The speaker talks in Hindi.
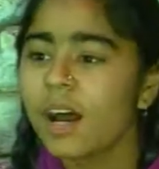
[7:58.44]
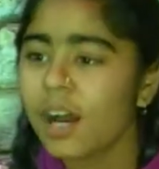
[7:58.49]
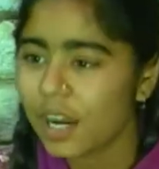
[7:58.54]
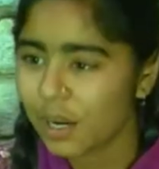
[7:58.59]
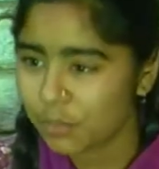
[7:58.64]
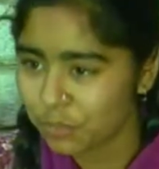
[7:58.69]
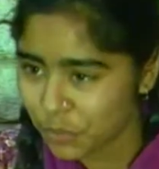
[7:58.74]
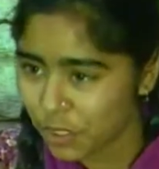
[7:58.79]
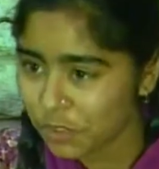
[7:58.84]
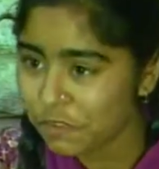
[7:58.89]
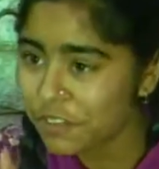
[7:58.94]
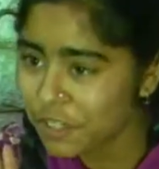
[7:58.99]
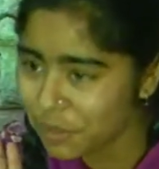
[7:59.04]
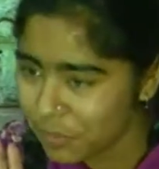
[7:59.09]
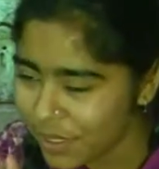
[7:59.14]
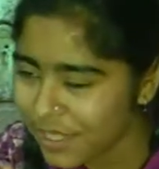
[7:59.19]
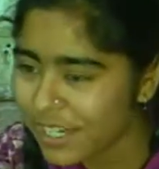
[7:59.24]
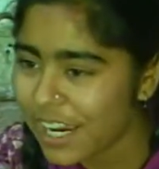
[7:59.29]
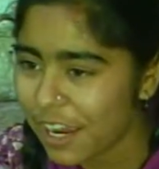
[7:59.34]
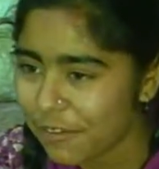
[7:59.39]
अब तो फिर भी
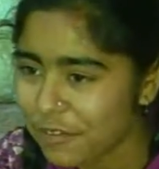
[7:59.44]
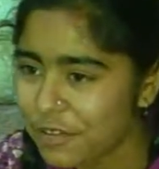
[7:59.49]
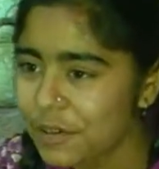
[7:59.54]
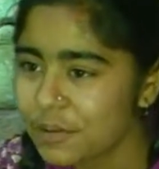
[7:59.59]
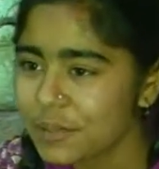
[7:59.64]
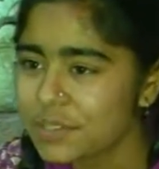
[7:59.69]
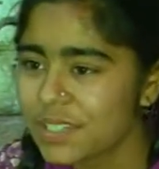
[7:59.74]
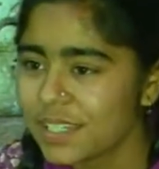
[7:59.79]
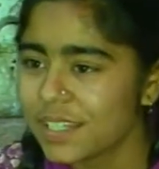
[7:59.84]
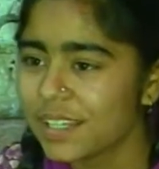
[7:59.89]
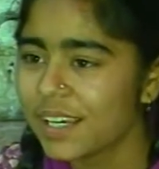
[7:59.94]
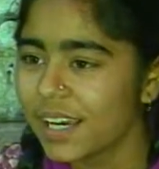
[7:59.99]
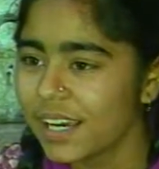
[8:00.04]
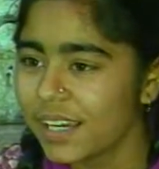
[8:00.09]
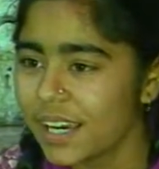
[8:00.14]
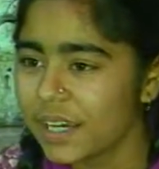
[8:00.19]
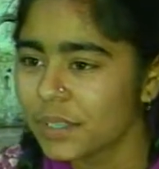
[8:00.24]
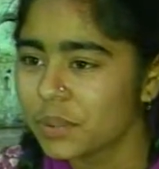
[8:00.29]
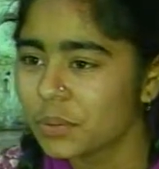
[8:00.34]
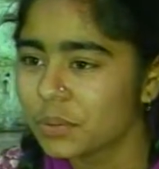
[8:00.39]
काफी कुछ सीख गई
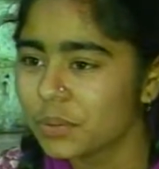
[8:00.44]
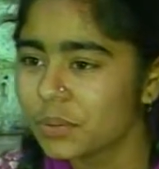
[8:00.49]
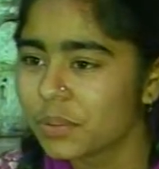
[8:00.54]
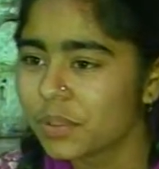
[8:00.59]
है तू